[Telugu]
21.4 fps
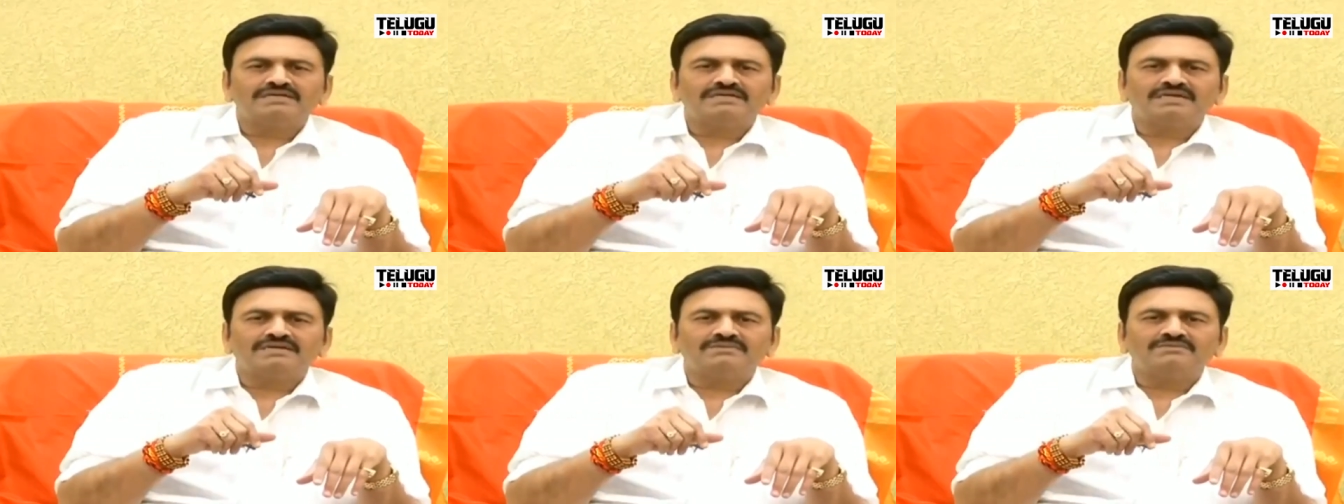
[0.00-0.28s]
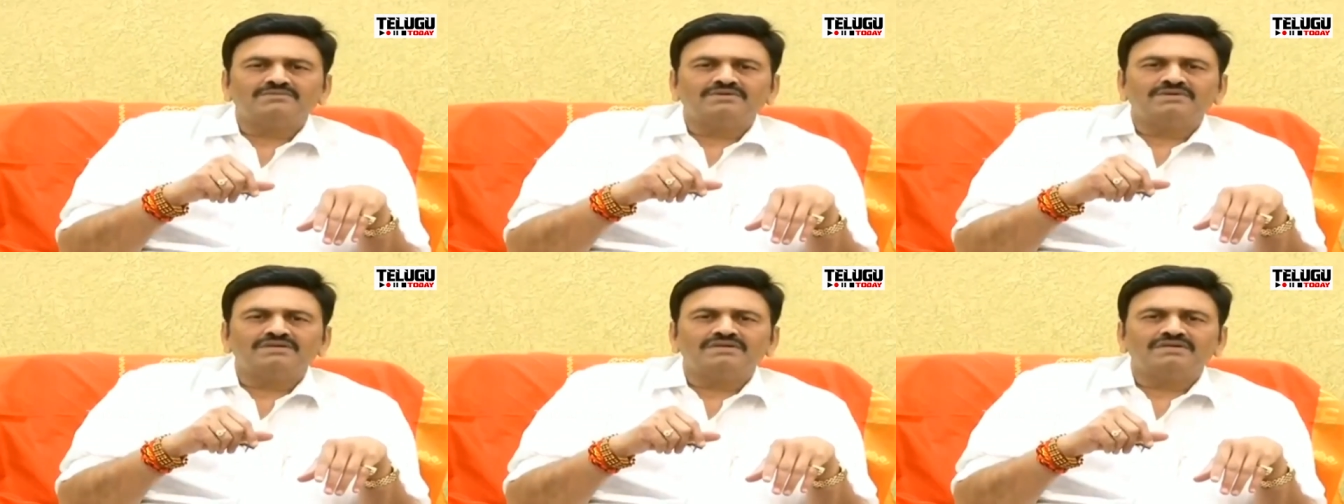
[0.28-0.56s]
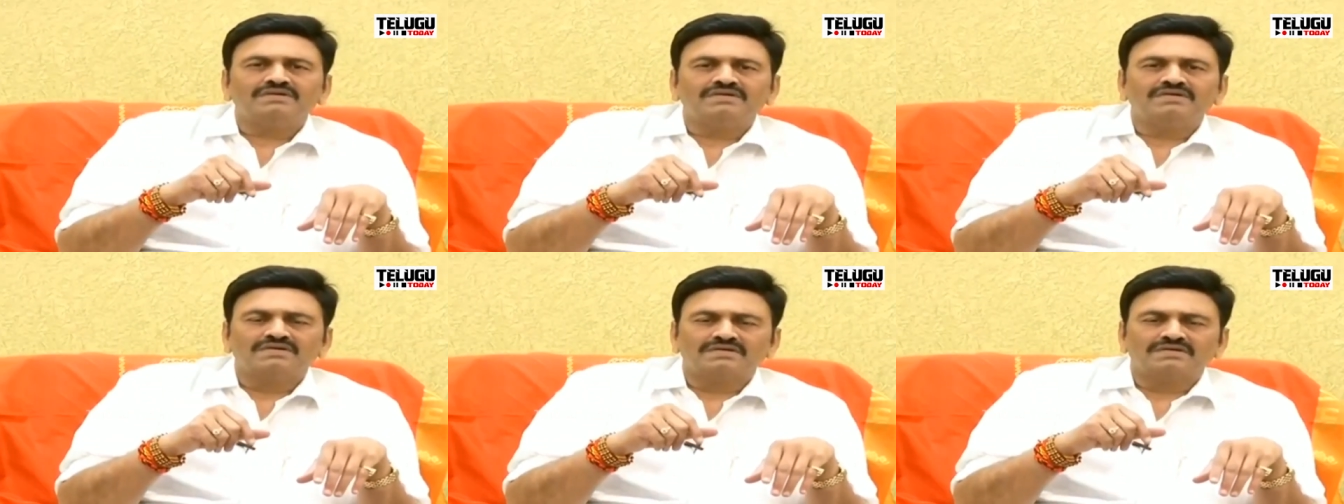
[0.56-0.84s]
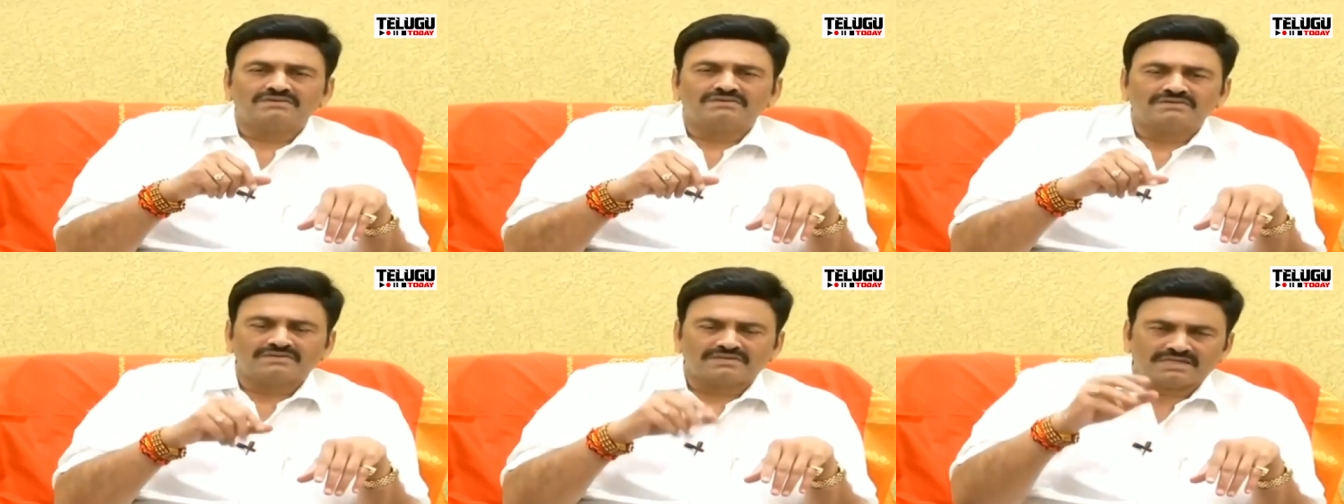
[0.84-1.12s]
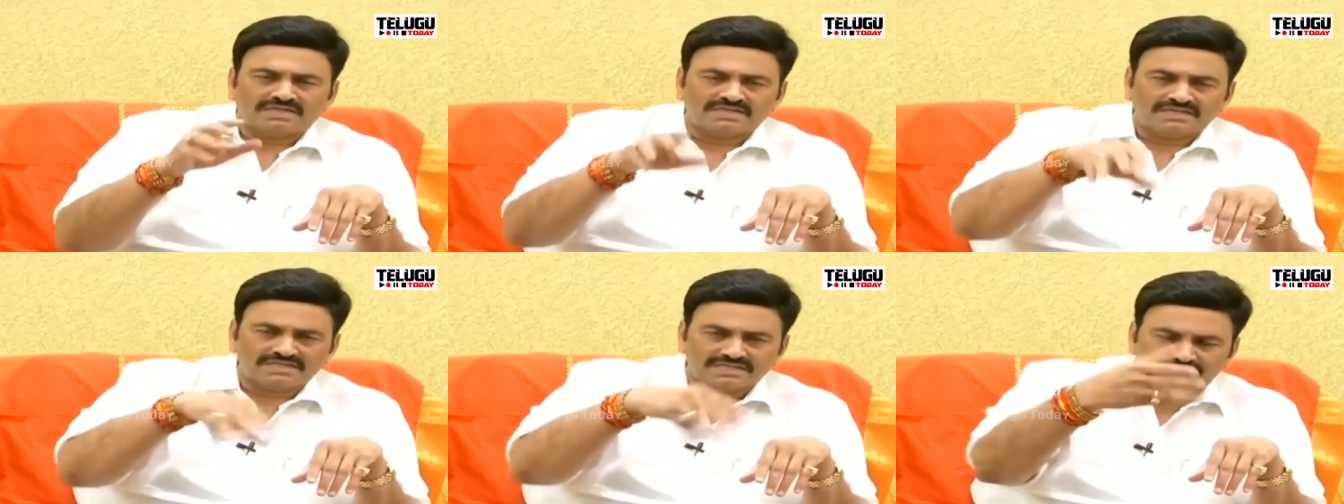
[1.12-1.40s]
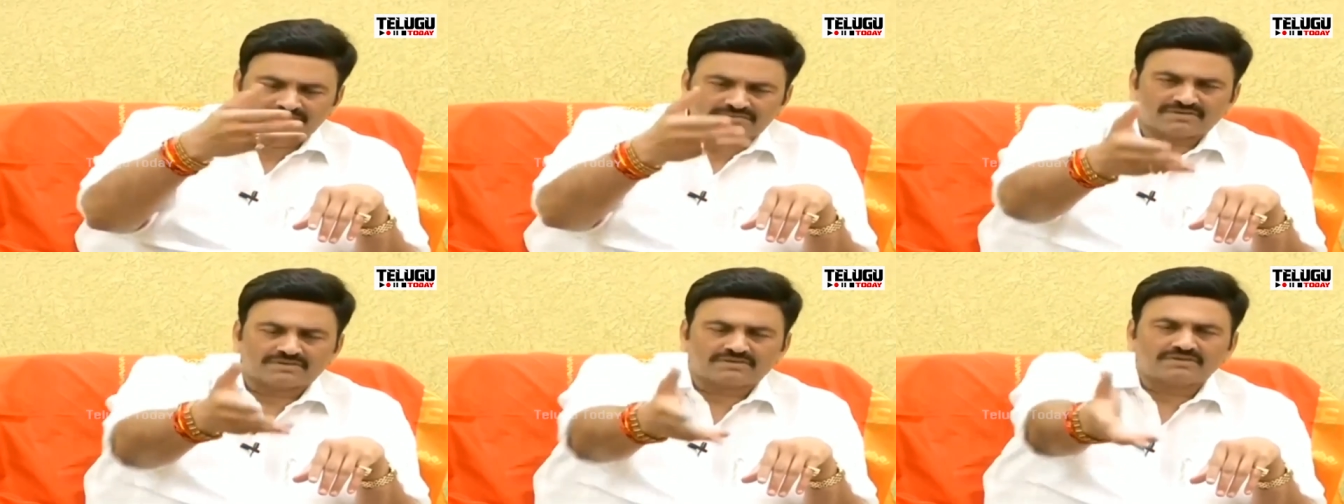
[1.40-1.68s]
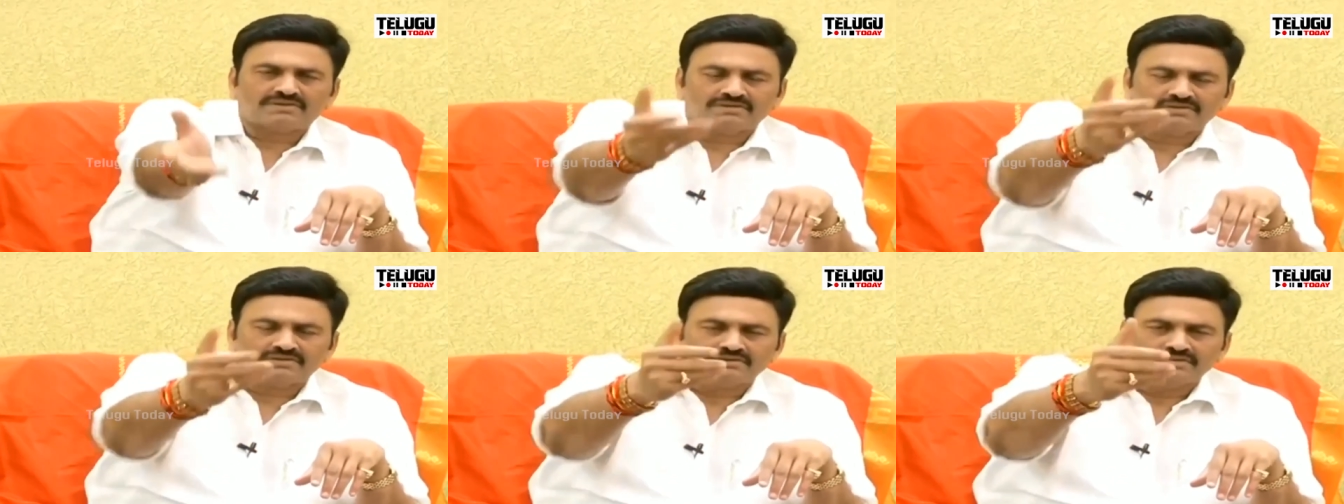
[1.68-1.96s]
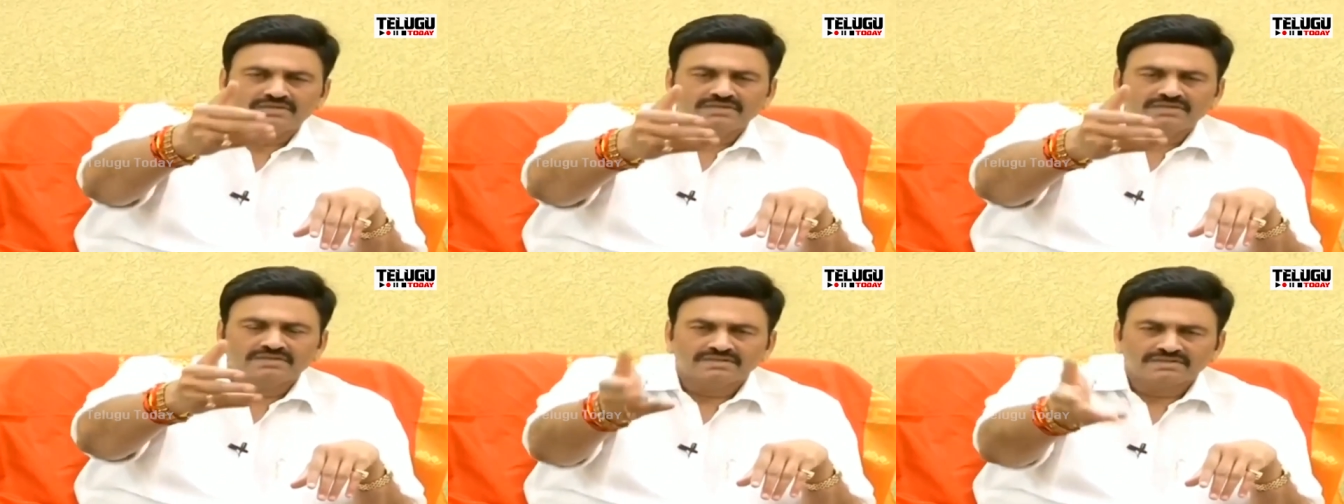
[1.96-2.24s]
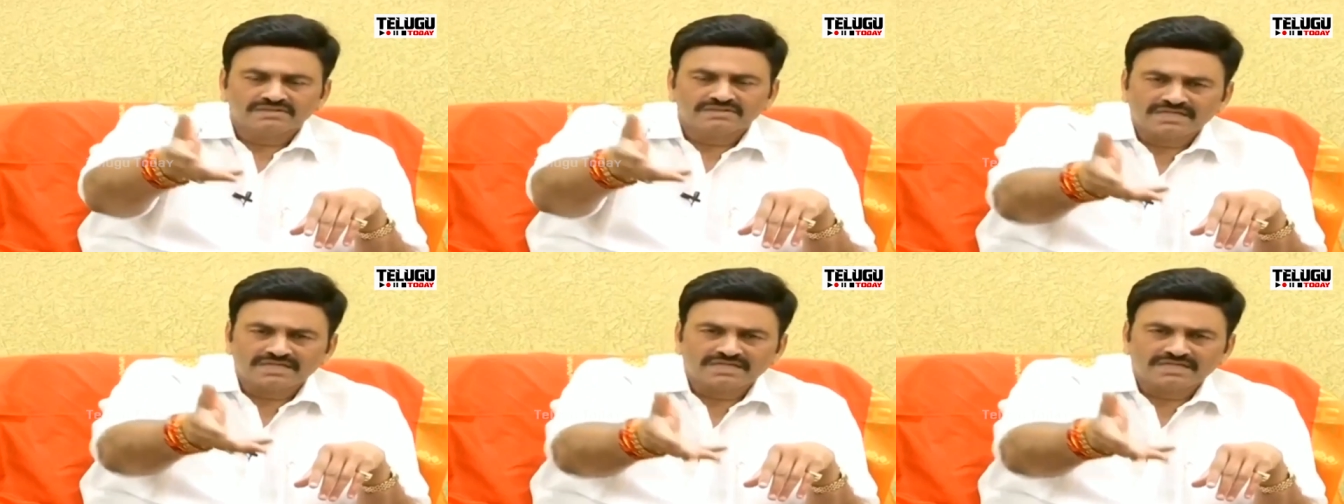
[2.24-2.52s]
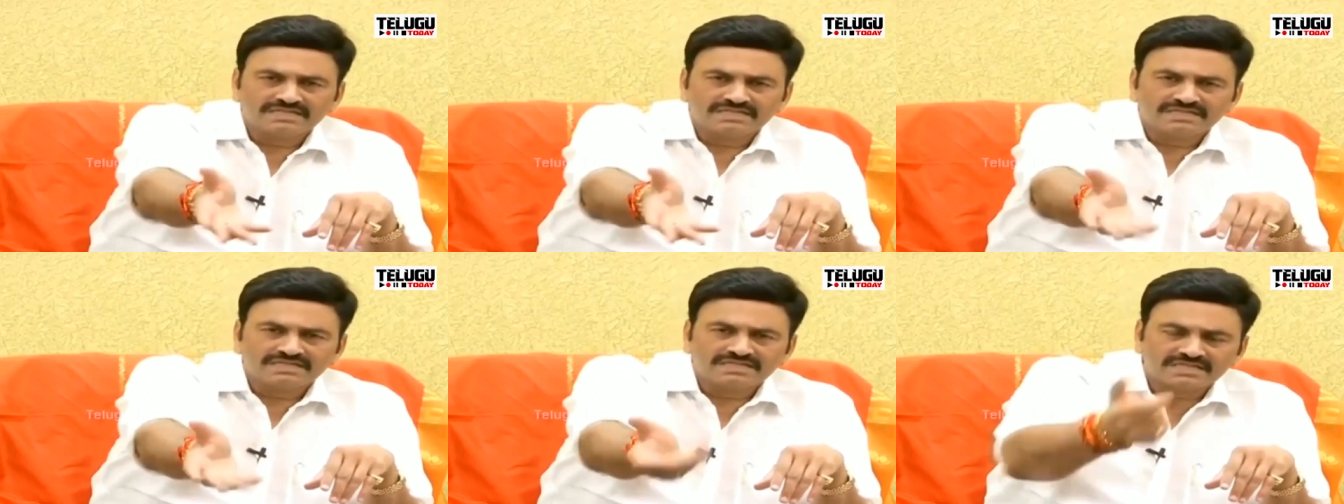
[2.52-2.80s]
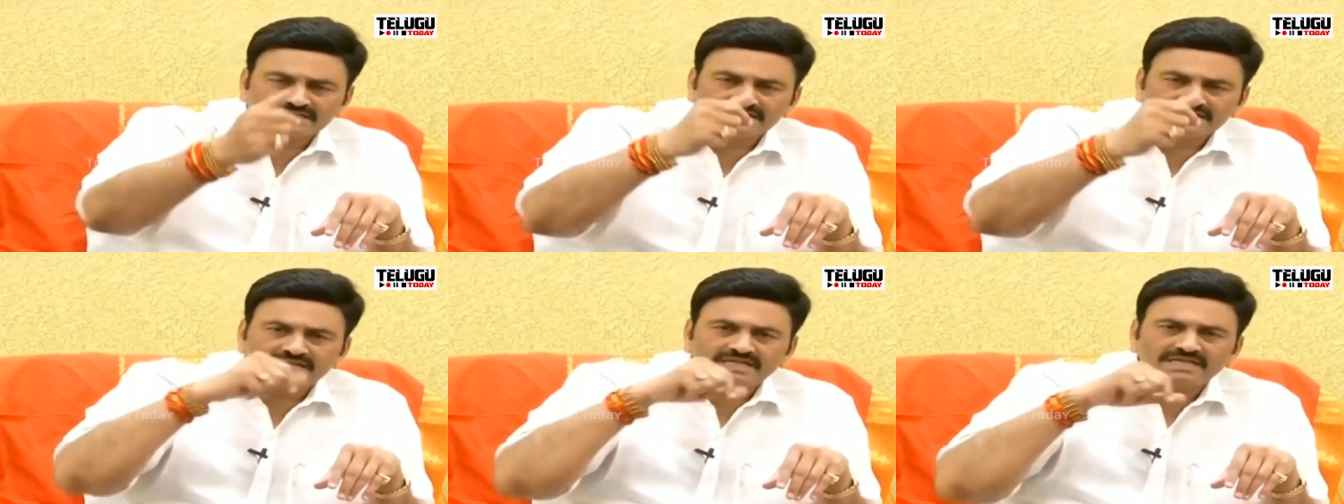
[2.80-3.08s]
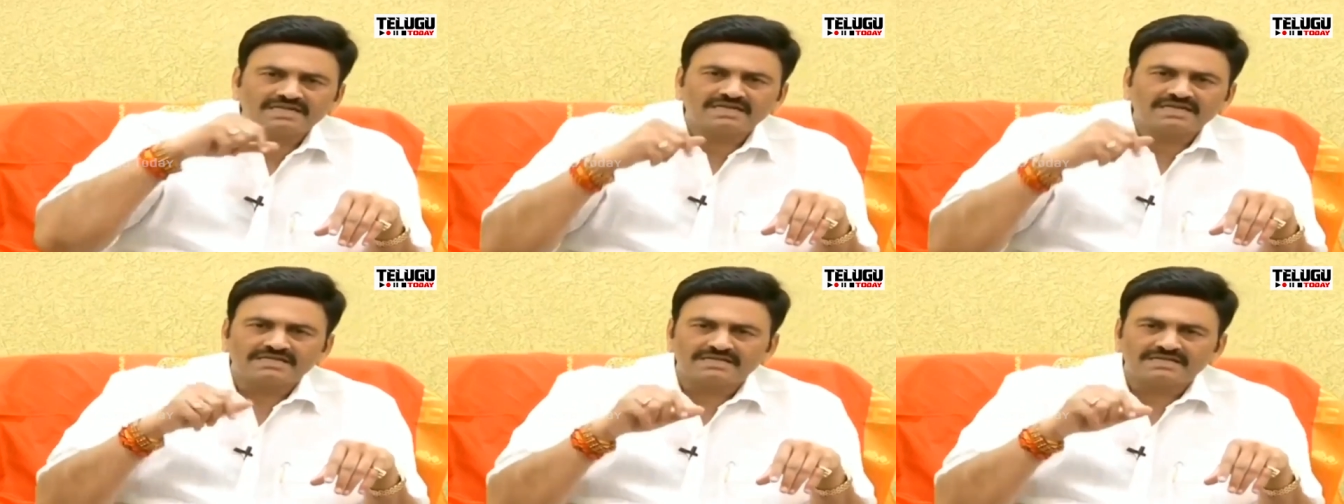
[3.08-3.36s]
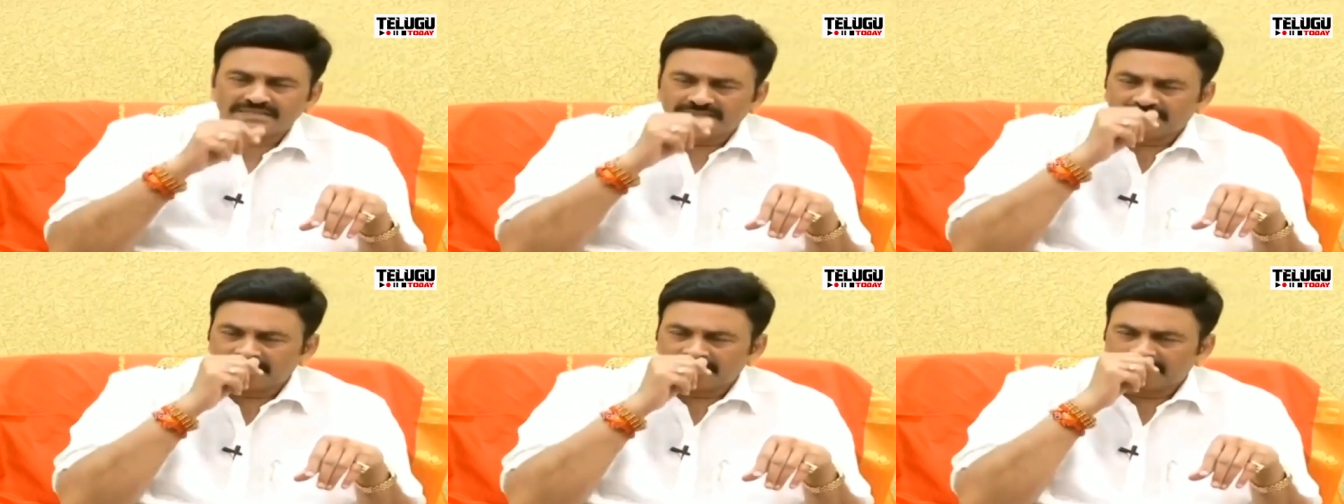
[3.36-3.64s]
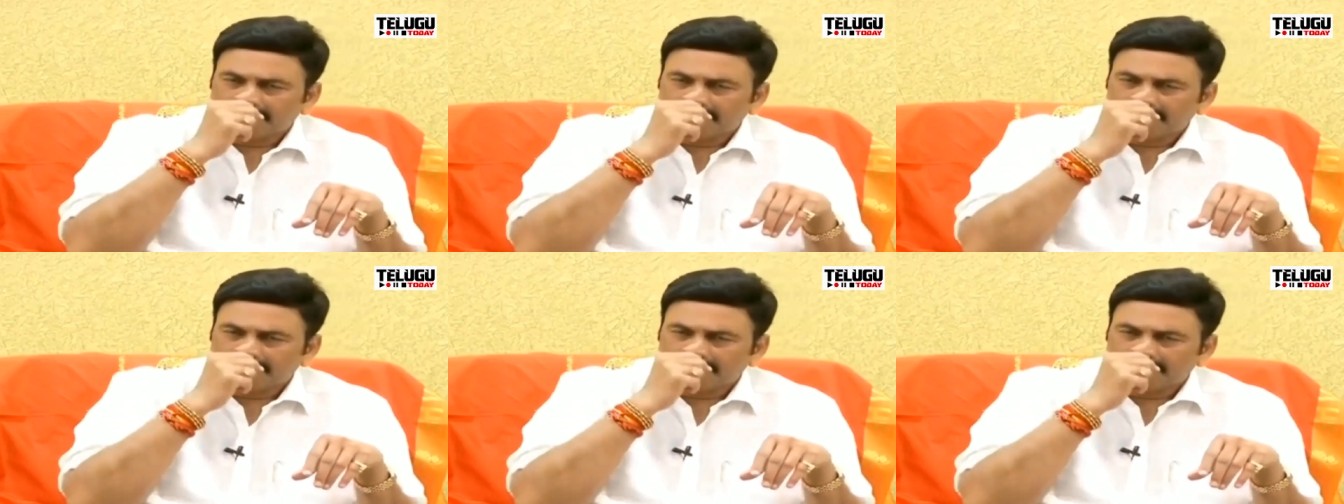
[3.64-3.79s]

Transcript: జగన్మోహన్ రెడ్డి గారు కానీ ఒకళ్ళు దాన్ని ఎత్తేస్తున్నారంటే